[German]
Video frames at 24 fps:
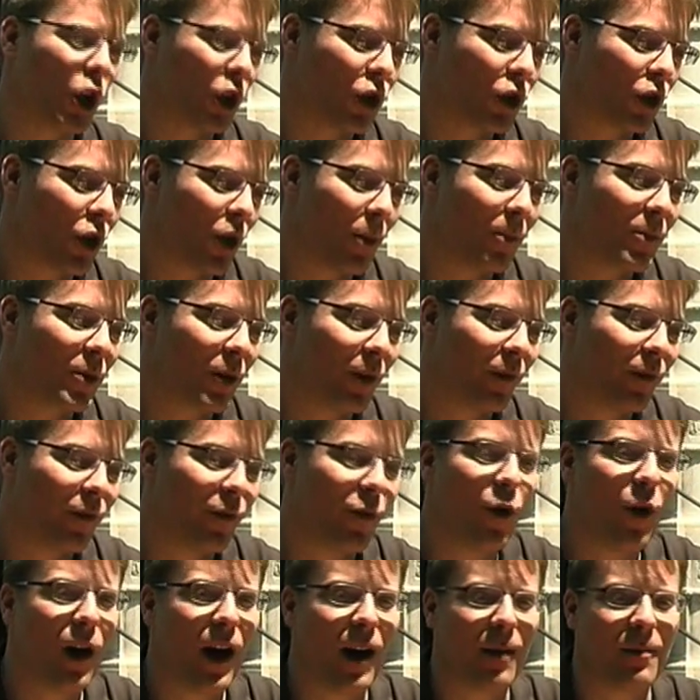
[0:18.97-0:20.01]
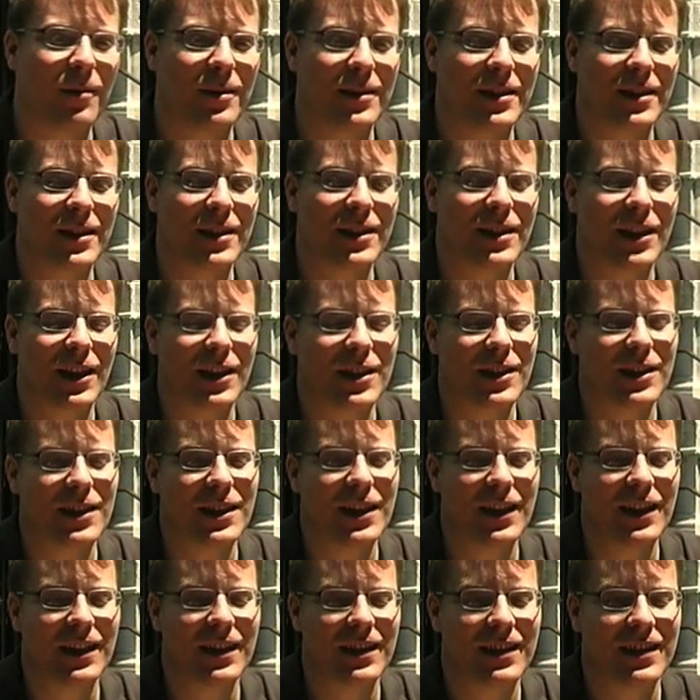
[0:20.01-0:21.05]
das kommt schon vor, aber es ist jetzt
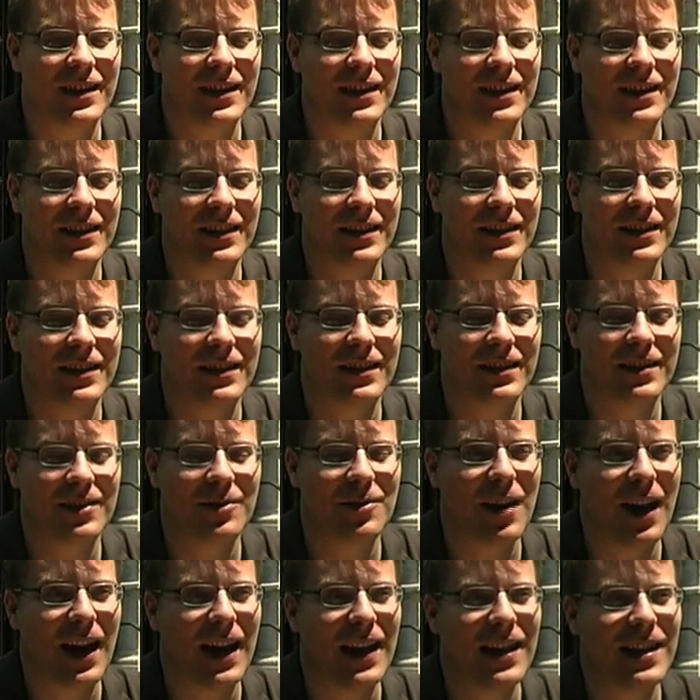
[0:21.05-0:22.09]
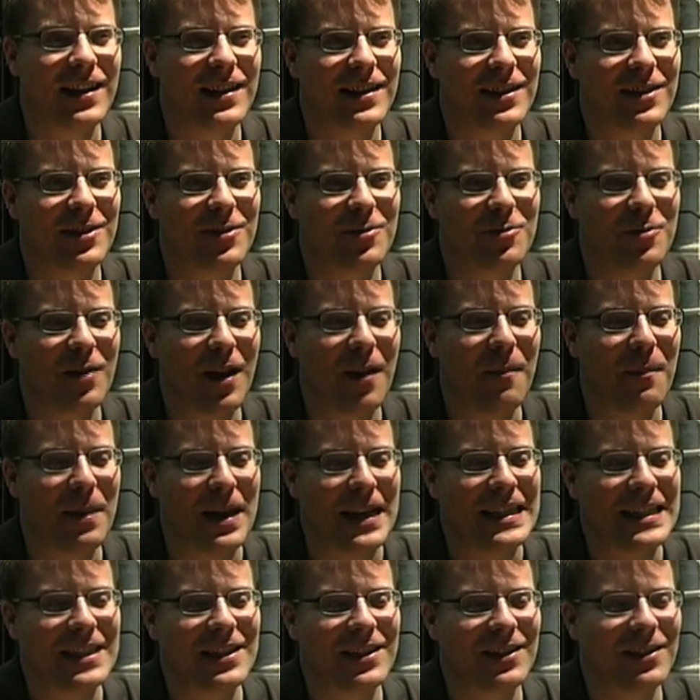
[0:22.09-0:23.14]
nicht äh, so leicht zu
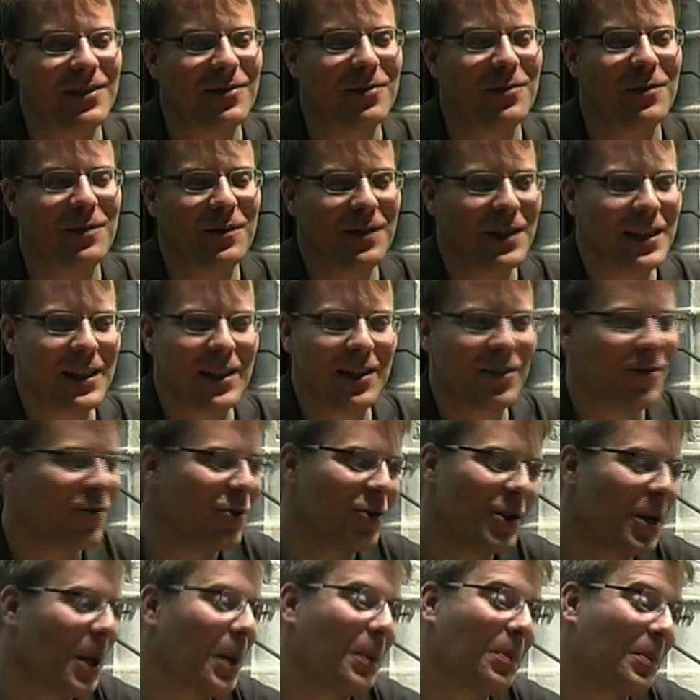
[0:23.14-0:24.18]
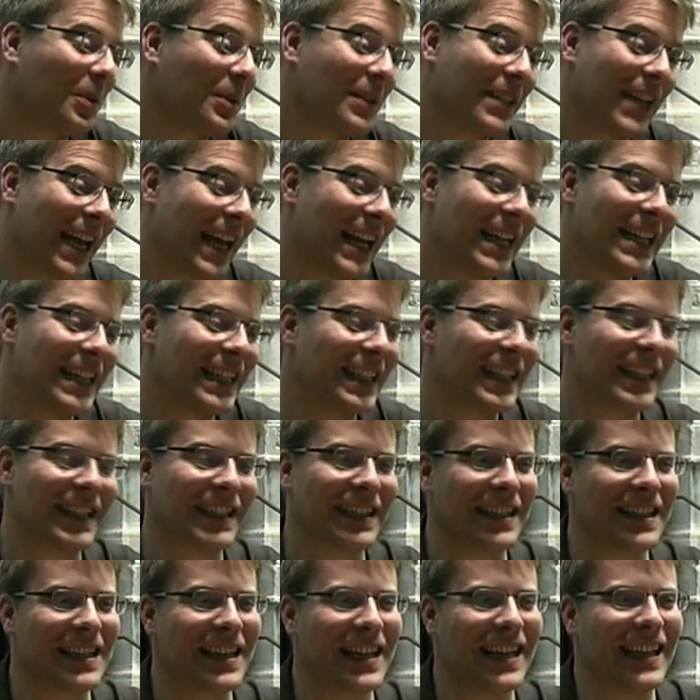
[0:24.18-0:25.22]
ermessen, wie hundertprozentig
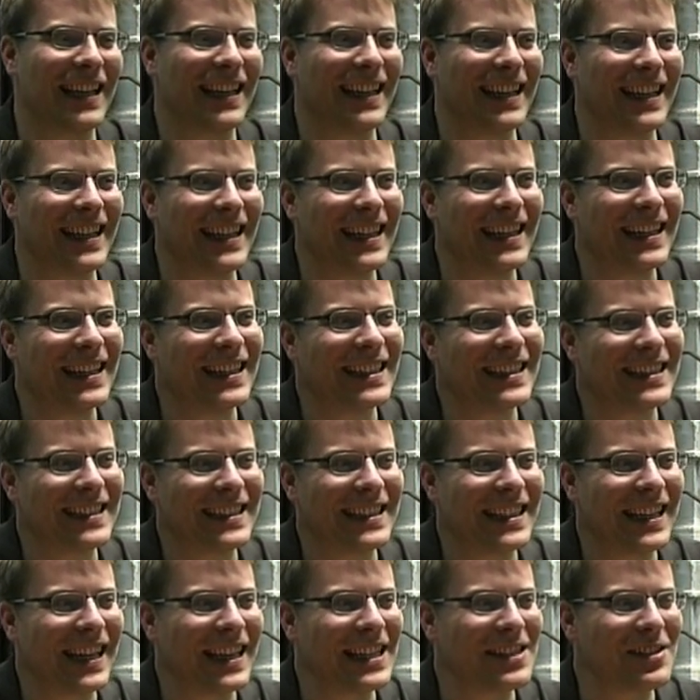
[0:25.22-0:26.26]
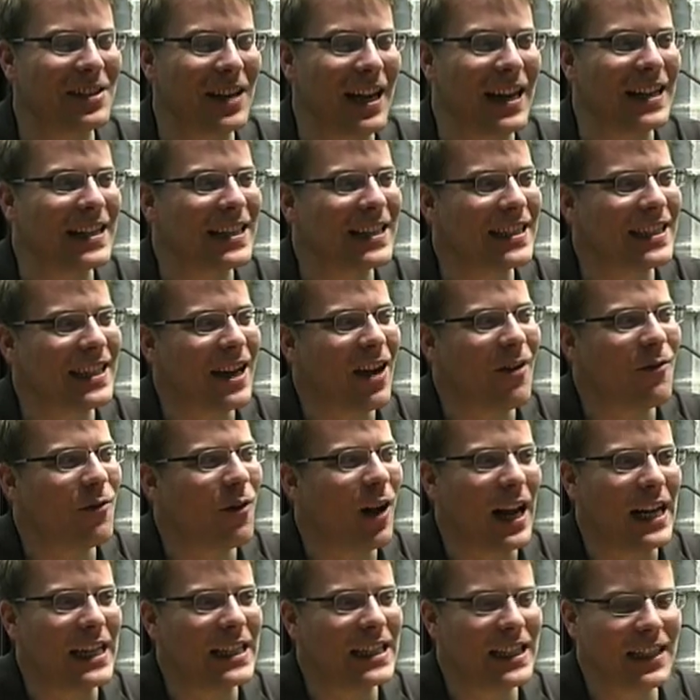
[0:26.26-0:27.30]
die, die Resonanz ist. Vor
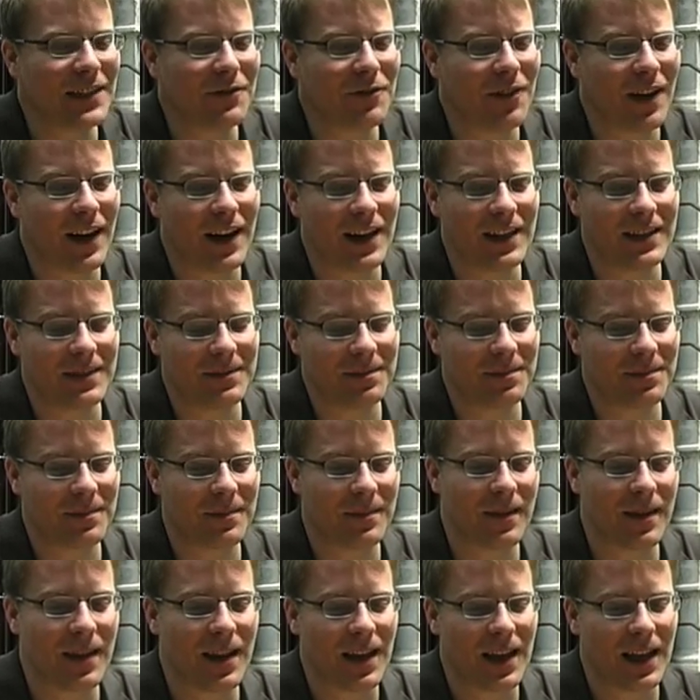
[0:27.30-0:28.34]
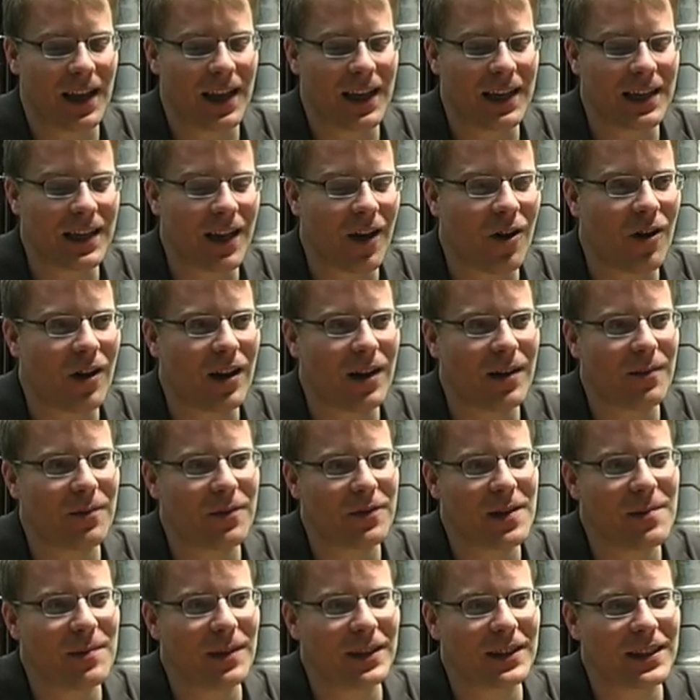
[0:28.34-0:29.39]
allen Dingen, weil ich ja auch an einem
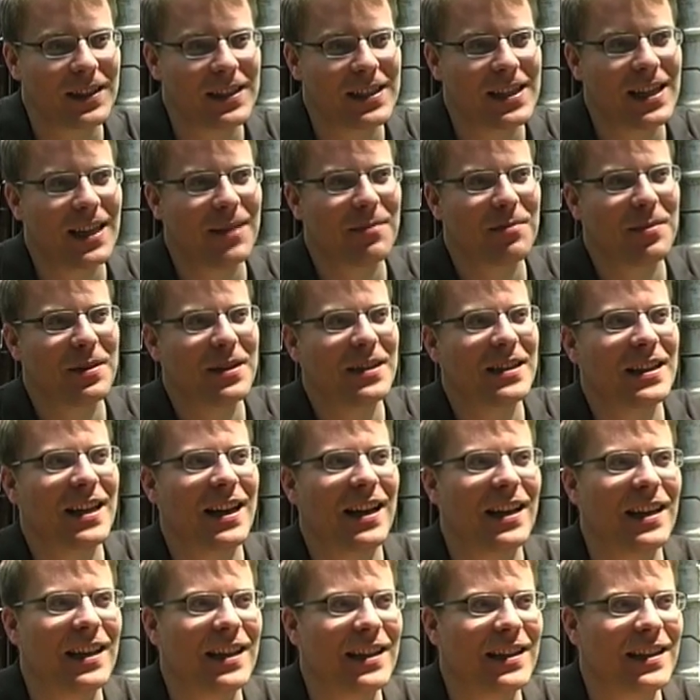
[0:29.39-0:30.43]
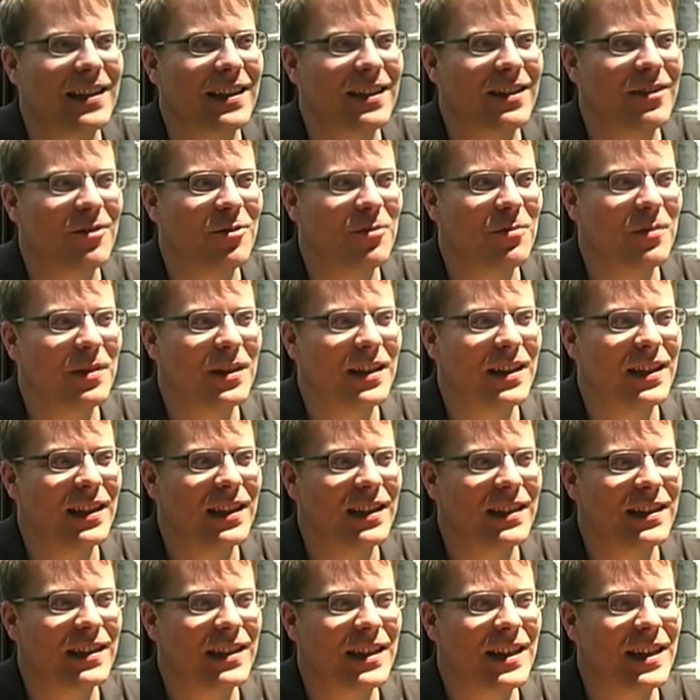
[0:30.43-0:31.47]
Film interessiert bin, der nicht unbedingt